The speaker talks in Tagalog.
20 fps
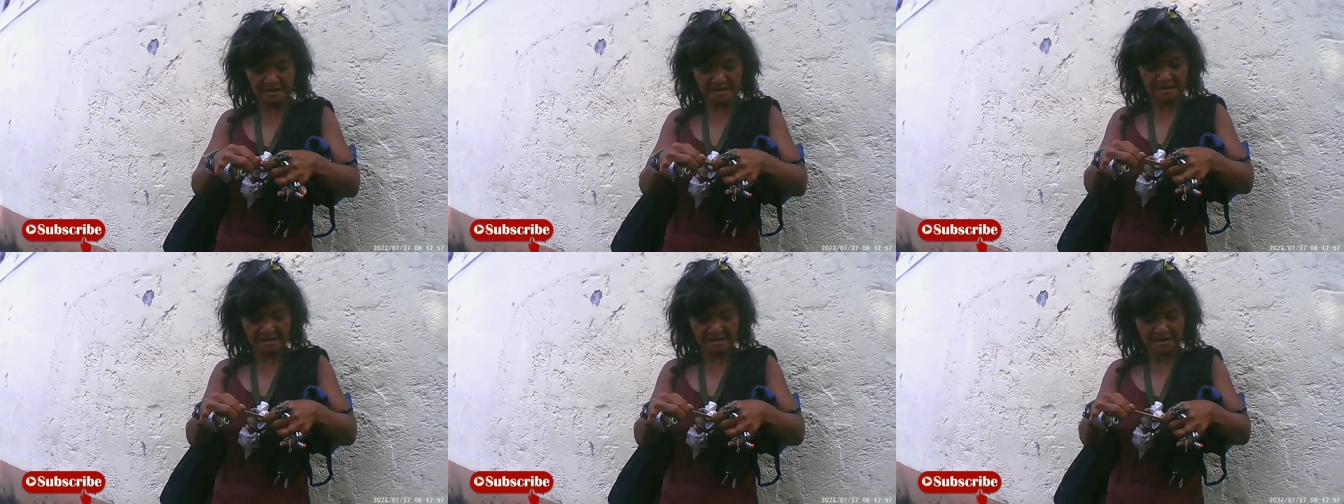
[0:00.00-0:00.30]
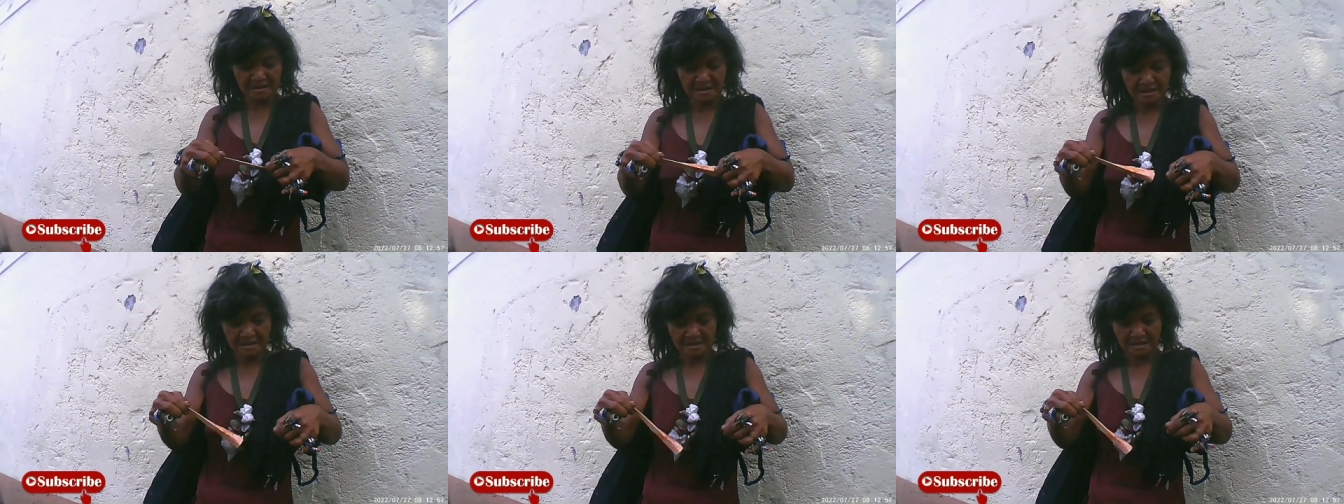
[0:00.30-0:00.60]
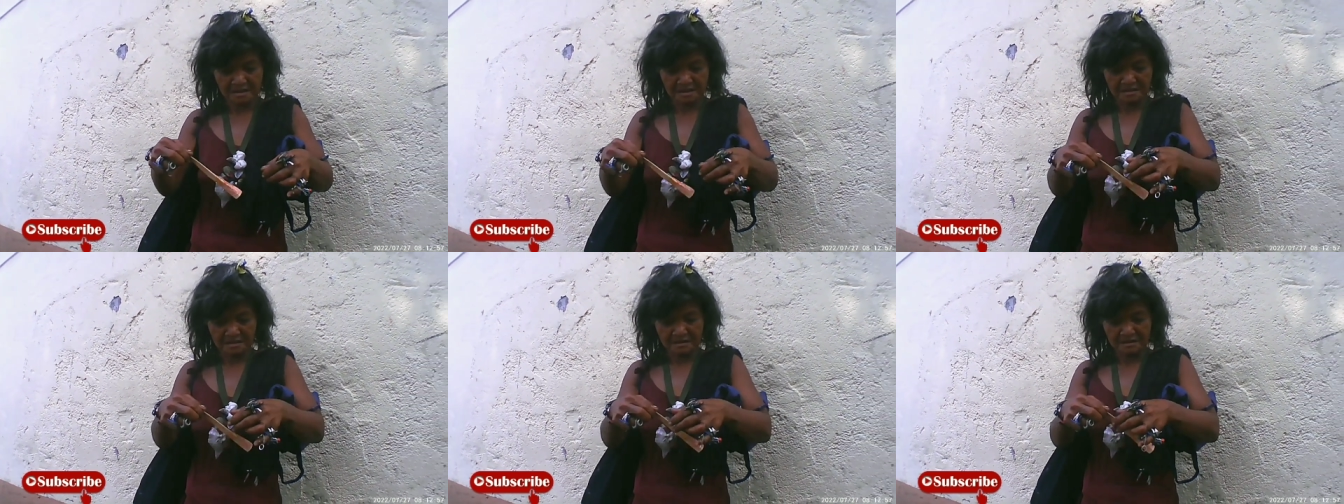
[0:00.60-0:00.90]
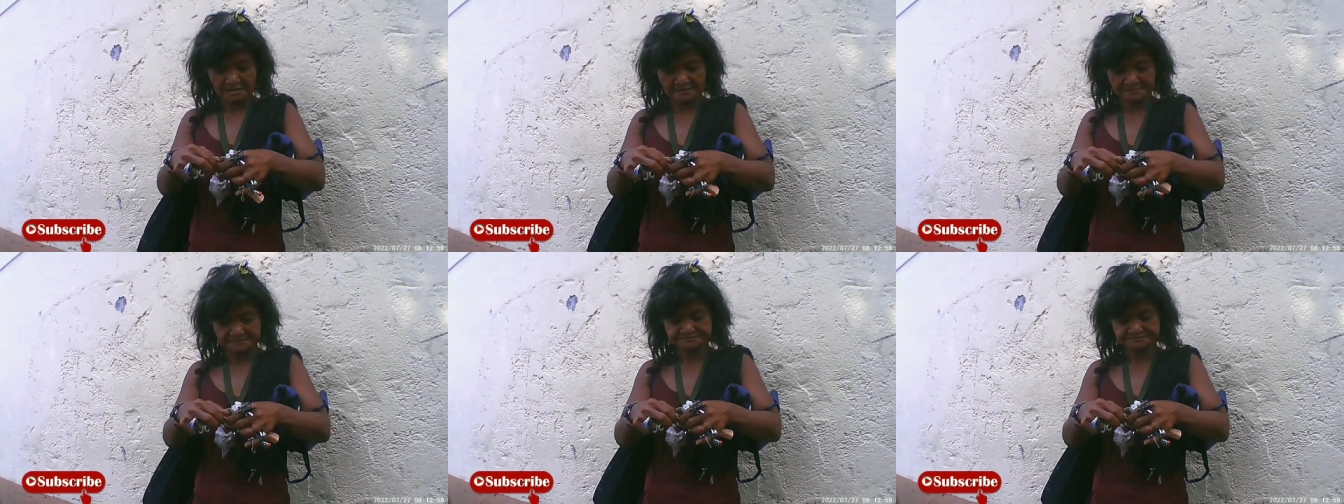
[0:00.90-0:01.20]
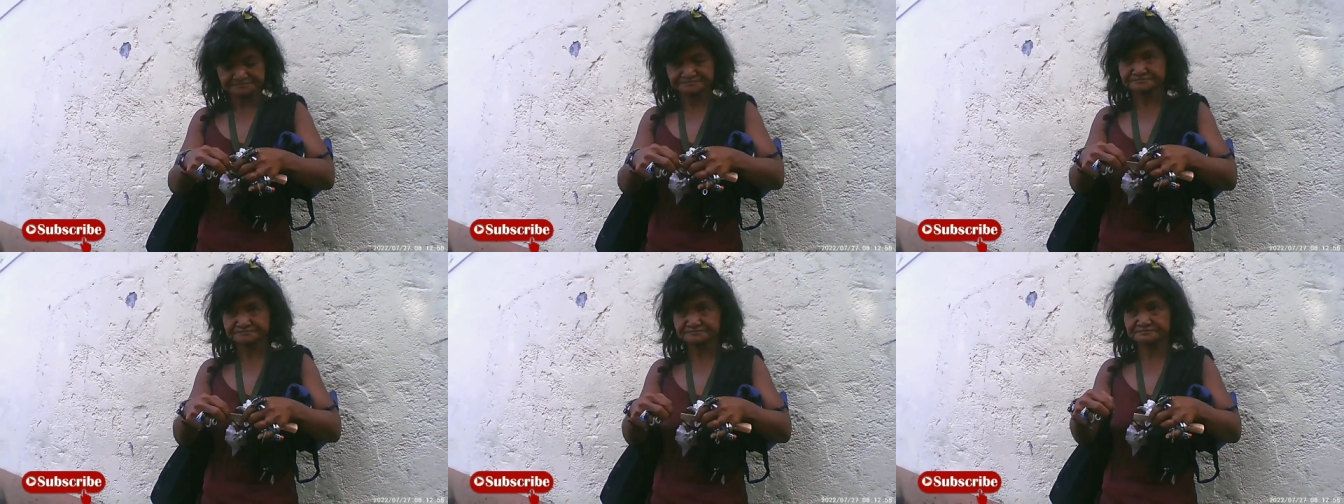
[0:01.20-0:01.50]
Ay, kuwawa naman si
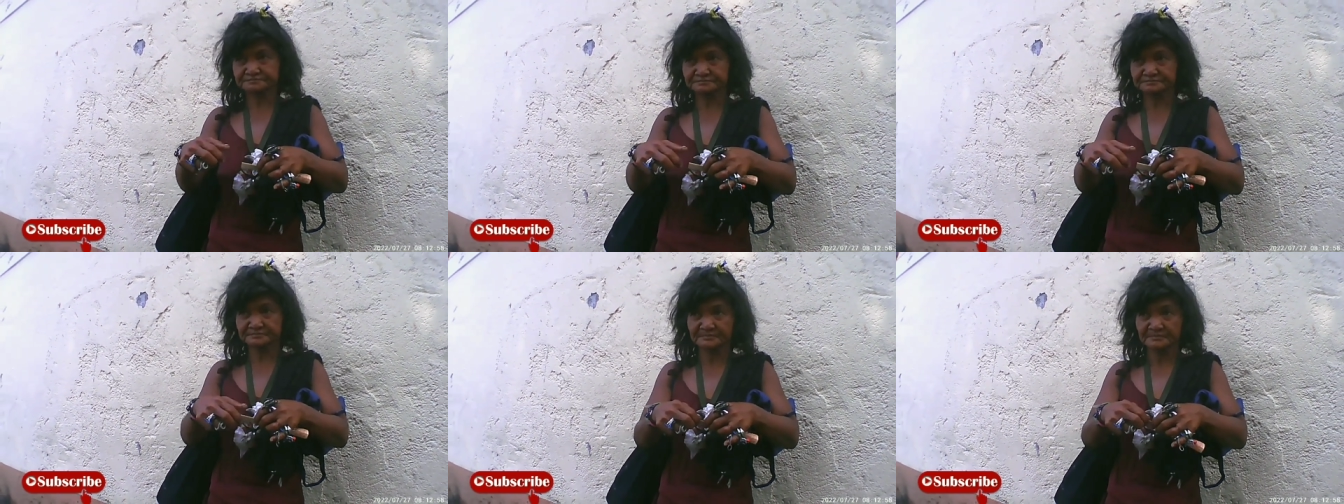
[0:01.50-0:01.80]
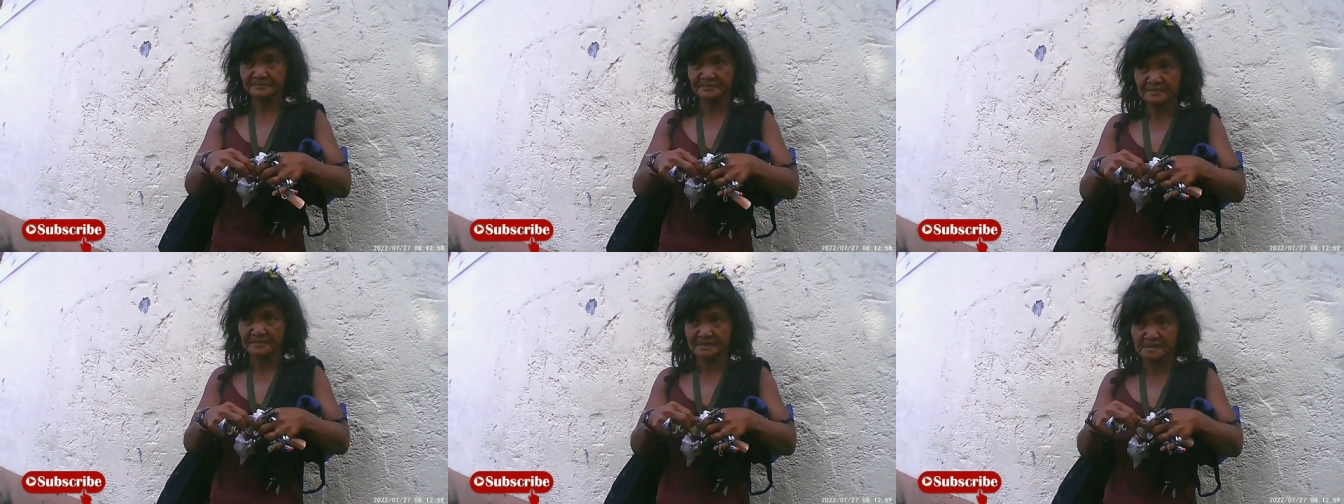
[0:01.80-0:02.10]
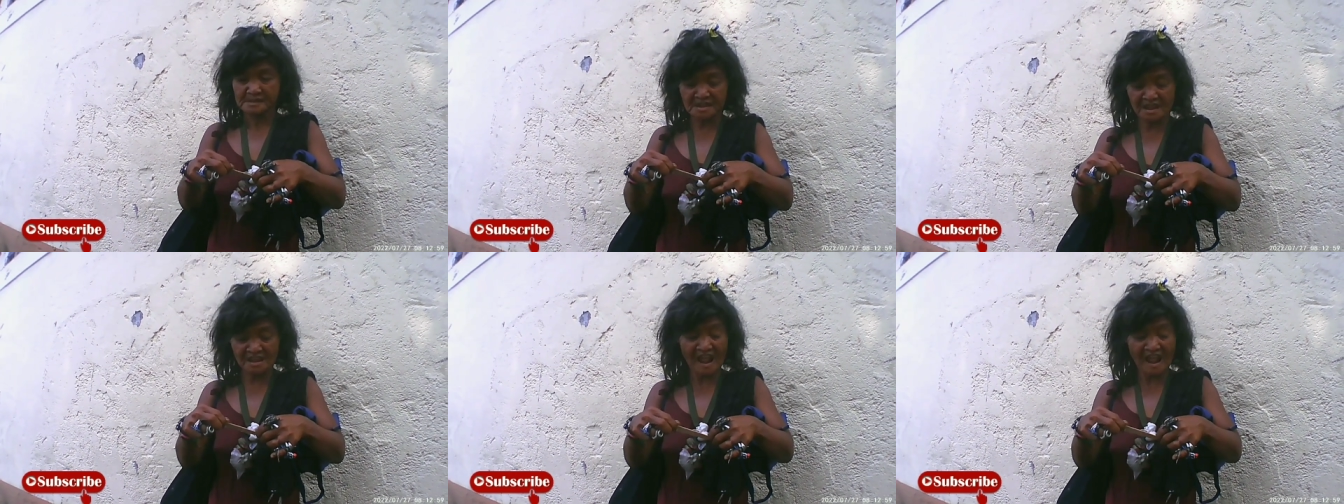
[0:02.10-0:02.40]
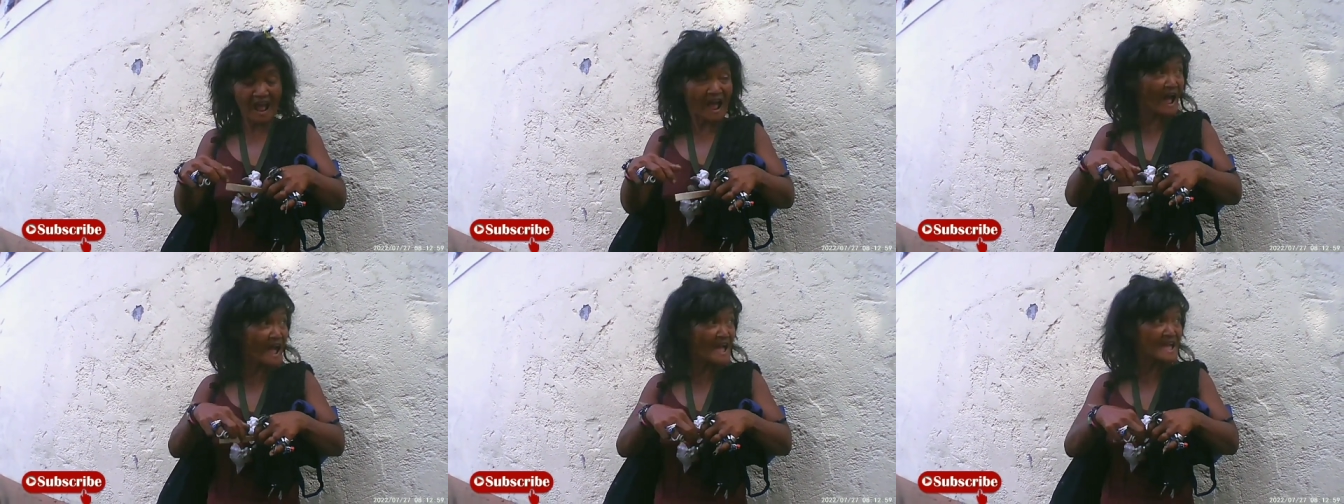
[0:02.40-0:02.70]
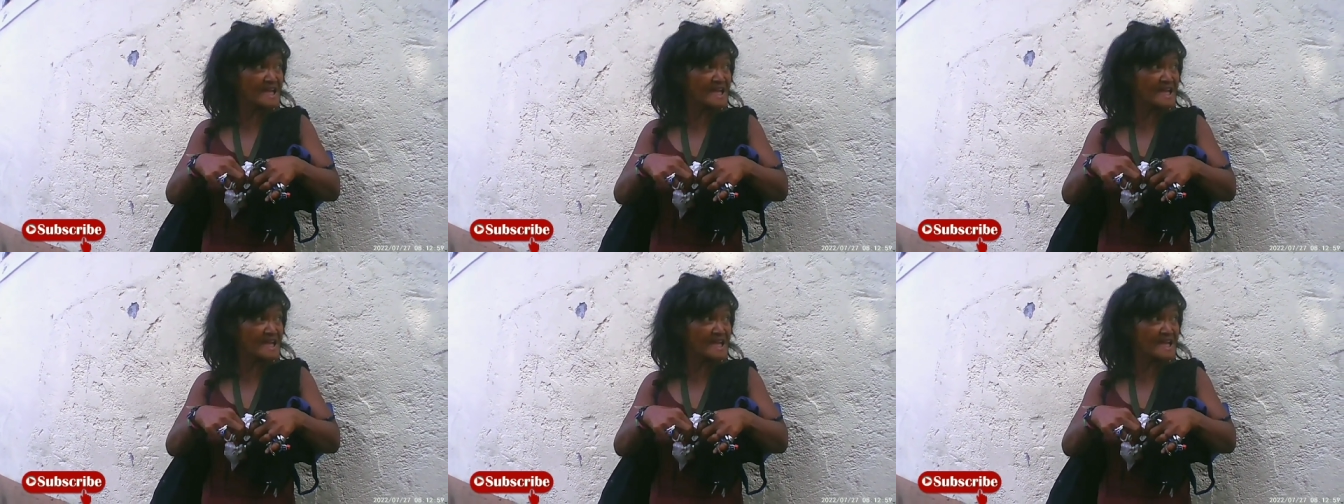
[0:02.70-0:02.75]
ate. Ang pangalan mo?